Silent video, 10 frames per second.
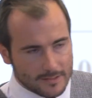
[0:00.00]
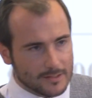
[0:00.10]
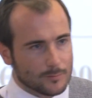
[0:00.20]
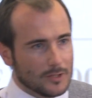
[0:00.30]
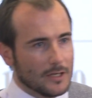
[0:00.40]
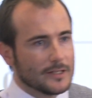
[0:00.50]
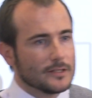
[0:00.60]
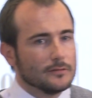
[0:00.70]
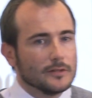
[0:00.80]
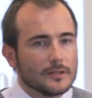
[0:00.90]
nicht im
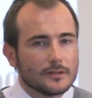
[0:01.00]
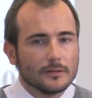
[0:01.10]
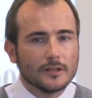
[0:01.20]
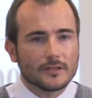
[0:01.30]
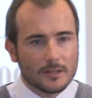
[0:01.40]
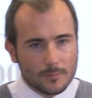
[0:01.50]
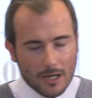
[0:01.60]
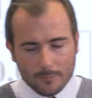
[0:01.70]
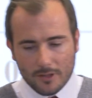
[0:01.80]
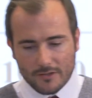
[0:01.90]
Gleichgewicht. Ne? Es gibt
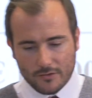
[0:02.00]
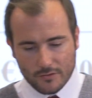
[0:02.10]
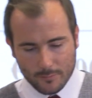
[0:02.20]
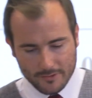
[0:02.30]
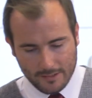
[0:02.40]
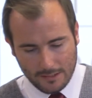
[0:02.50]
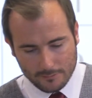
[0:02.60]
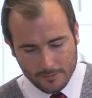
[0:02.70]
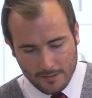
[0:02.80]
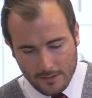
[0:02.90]

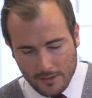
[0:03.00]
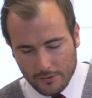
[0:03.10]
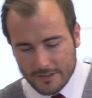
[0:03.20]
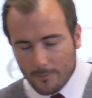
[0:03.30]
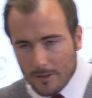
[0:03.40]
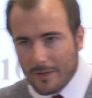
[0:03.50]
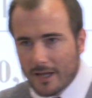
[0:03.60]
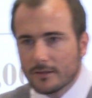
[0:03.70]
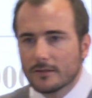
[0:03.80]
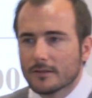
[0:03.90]
Anpassungsbedarf. Und ich habe am
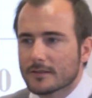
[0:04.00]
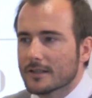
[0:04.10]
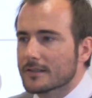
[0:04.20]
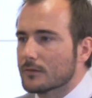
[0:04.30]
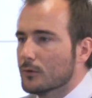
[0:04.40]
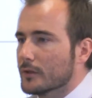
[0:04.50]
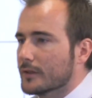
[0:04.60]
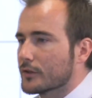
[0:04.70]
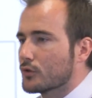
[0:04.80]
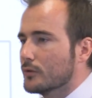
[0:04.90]
Ende des letzten
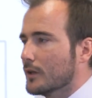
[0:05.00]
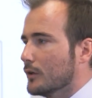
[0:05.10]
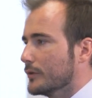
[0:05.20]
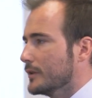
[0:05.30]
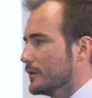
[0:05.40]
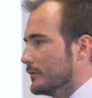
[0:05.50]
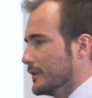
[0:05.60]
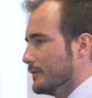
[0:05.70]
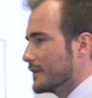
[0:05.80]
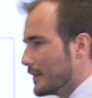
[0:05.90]
Vortrags schon darauf
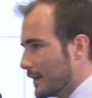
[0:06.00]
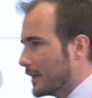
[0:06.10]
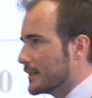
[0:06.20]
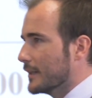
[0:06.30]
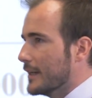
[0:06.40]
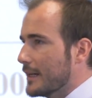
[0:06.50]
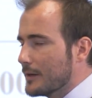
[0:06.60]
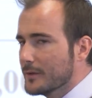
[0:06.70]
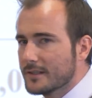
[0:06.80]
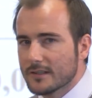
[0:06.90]
hingewiesen, was geht eigentlich
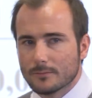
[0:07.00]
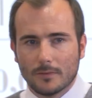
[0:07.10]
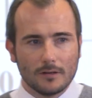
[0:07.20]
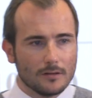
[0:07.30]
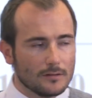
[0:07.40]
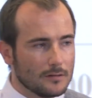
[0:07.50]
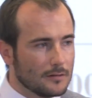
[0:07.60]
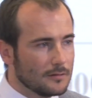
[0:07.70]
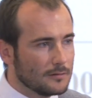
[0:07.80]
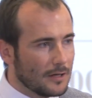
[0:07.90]
einher mit diesem
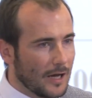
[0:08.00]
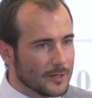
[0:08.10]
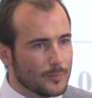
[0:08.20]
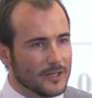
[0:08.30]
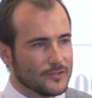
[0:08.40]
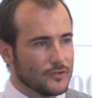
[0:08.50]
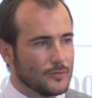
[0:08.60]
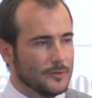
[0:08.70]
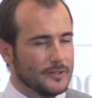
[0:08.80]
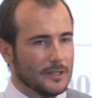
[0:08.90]

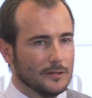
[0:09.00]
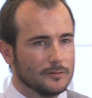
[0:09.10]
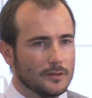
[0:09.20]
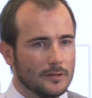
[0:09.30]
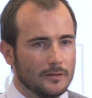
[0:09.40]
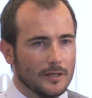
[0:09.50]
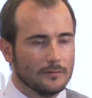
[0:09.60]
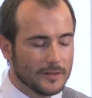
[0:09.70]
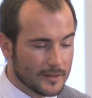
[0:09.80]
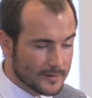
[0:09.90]
Anpassungsbedarf. Ja,
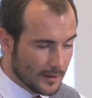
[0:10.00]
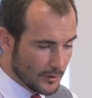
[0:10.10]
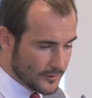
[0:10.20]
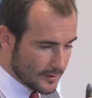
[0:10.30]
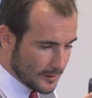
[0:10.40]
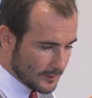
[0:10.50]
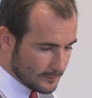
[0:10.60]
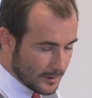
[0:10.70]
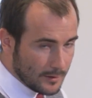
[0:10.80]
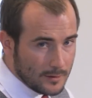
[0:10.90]
wenn jetzt aus
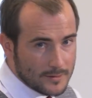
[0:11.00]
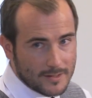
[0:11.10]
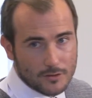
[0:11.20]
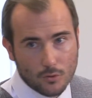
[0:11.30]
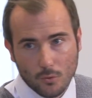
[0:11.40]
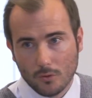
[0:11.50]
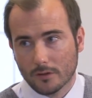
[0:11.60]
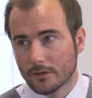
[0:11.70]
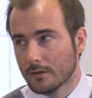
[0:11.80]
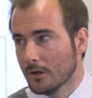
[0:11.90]
den
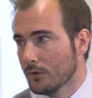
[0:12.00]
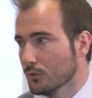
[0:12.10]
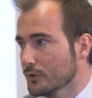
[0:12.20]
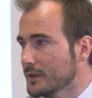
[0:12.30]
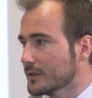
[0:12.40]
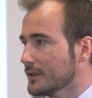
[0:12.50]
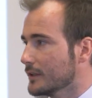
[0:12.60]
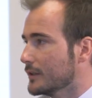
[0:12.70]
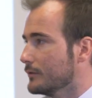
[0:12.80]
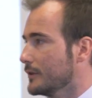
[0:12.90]
Sektoren, wo niedrige
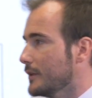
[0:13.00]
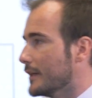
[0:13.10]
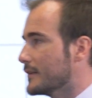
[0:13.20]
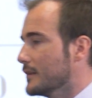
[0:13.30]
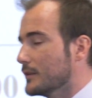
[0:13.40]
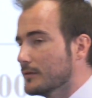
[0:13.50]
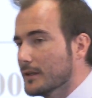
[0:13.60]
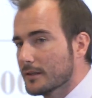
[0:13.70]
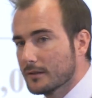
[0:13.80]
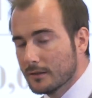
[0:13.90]
Gewinne erzielt
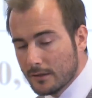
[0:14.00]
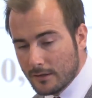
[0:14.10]
werden,